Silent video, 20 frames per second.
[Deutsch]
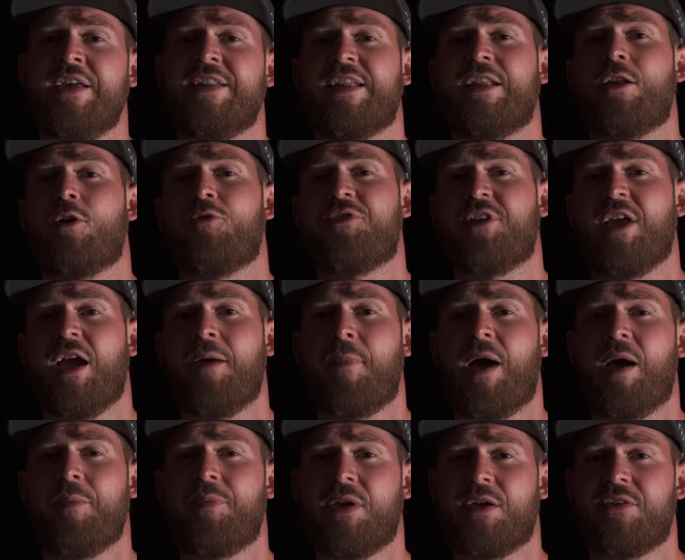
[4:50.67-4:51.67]
denn auf der
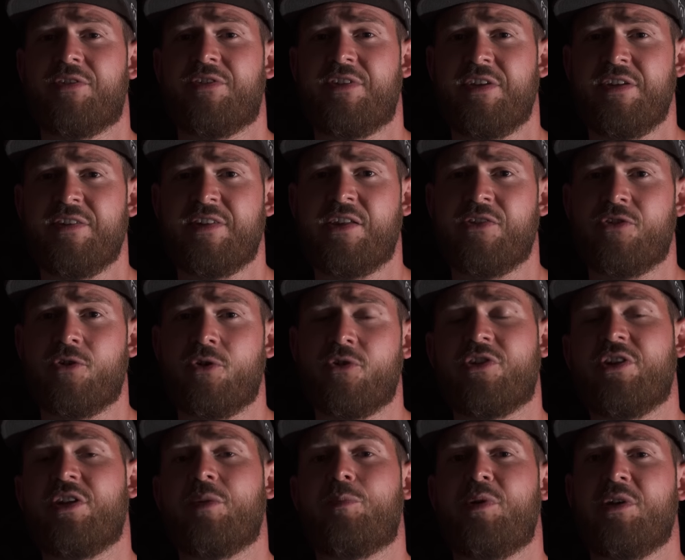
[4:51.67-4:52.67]
im APS-C Sensor
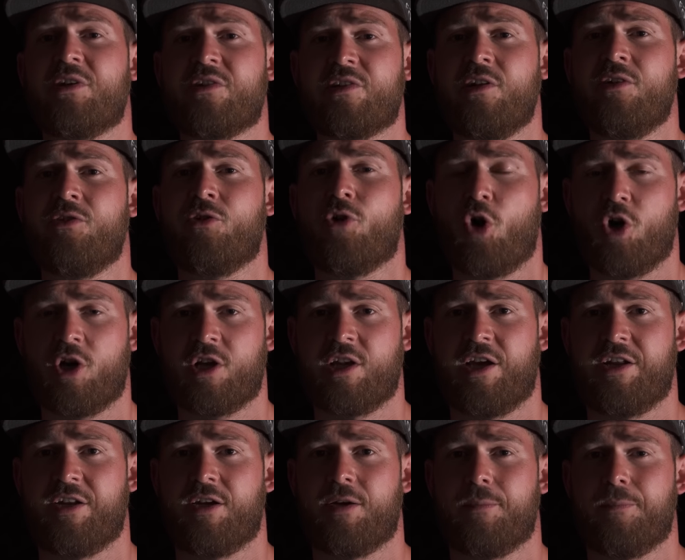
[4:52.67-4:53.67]
sind die Pixel noch
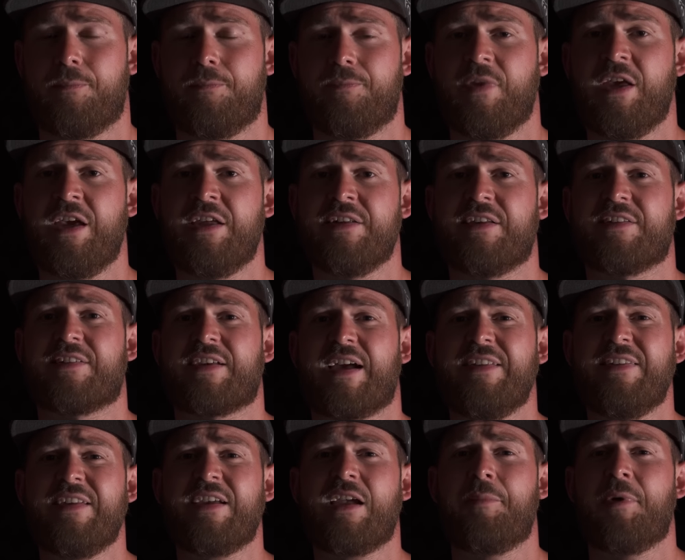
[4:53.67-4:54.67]
kleiner. Das
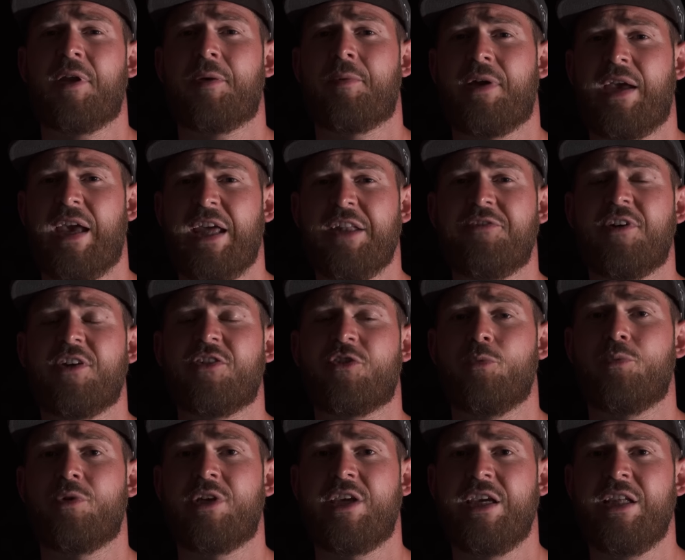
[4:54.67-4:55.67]
Ganze kann man aber etwas
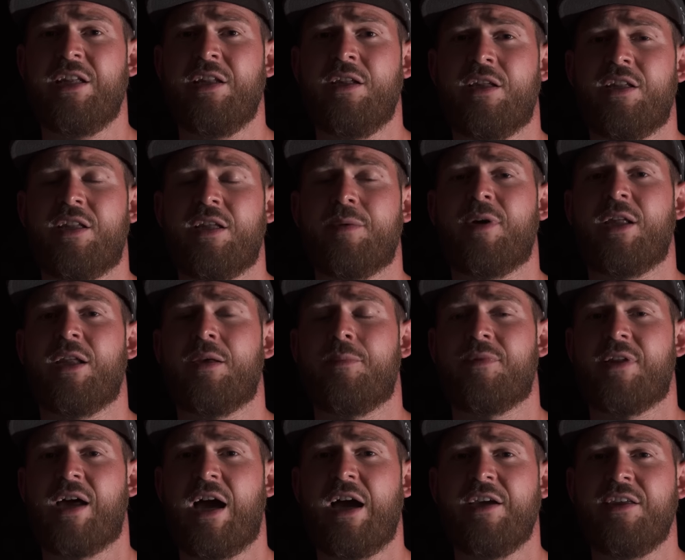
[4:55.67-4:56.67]
umgehen, indem man
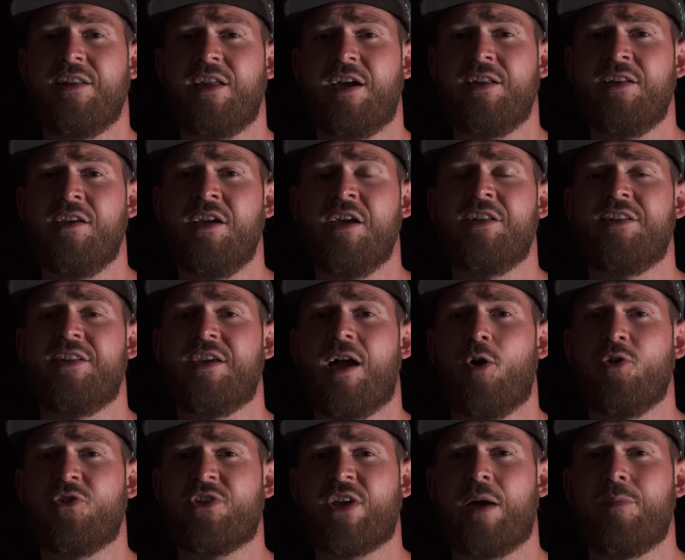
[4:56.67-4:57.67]
im Nachhinein die
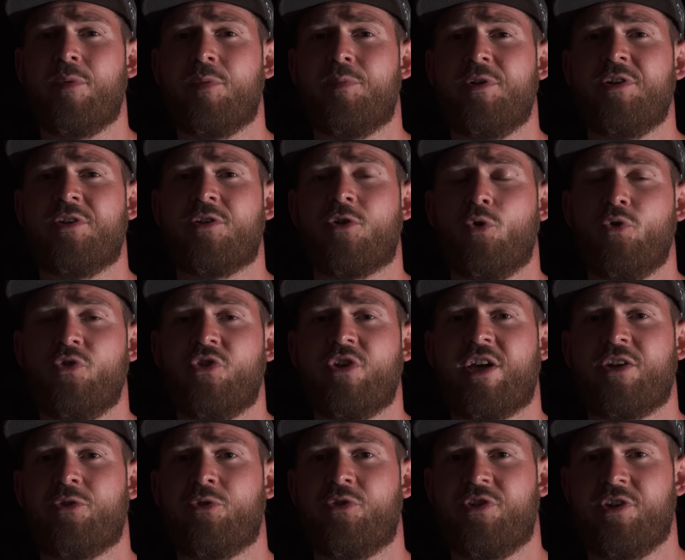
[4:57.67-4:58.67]

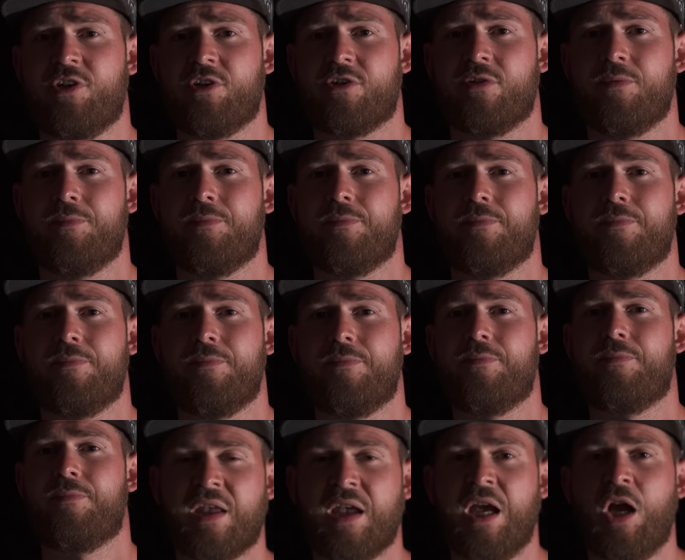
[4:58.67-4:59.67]
Ausgabebildgröße reduziert.
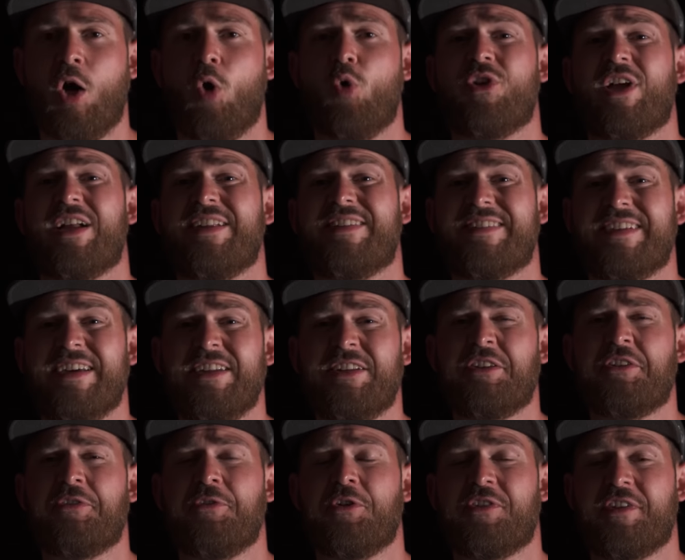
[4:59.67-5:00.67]
Und als
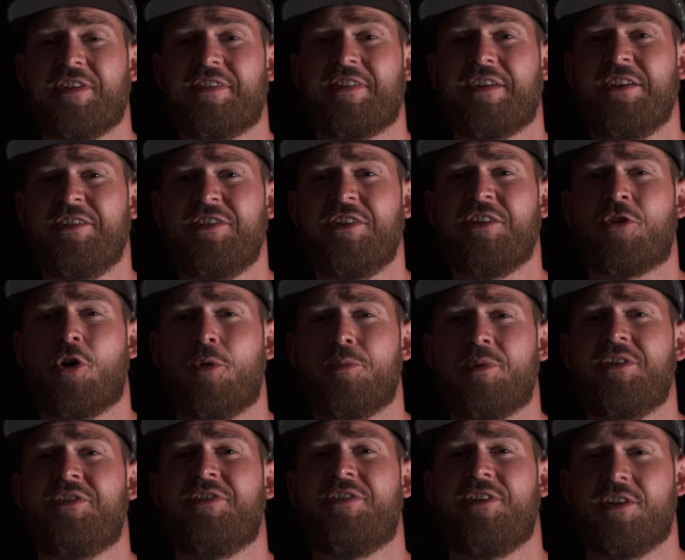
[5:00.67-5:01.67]
drittes wird es jetzt richtig
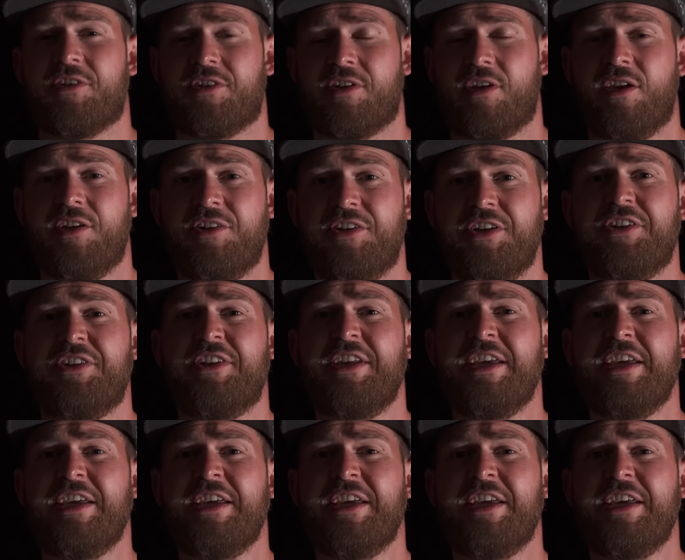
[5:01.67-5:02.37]
kompliziert. Die